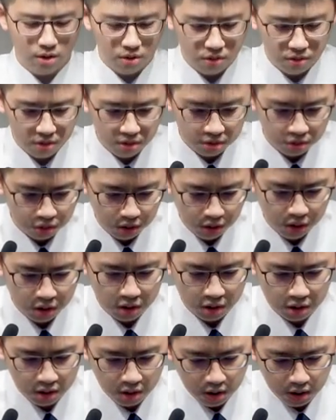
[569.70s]
哦，所以
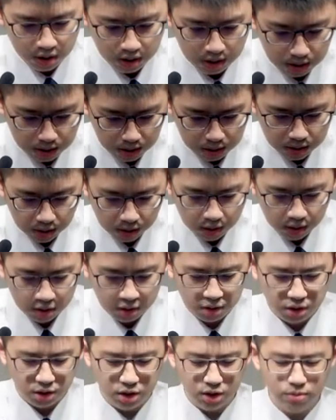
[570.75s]
呢，呃，这个
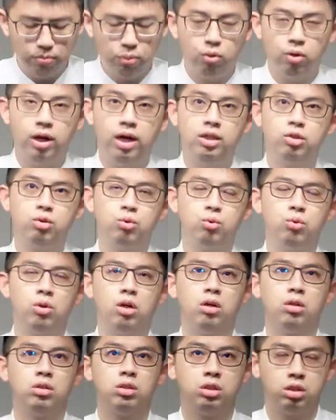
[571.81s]
希伯来书
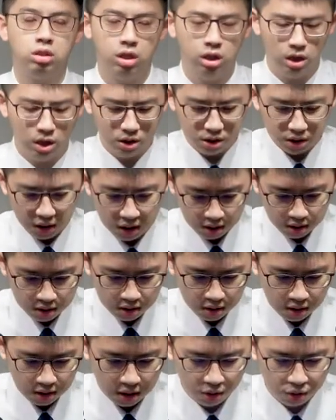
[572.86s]
哈，十二章
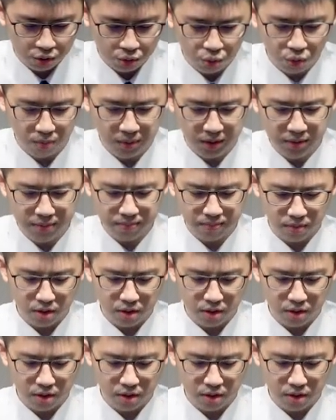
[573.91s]
告诉我们。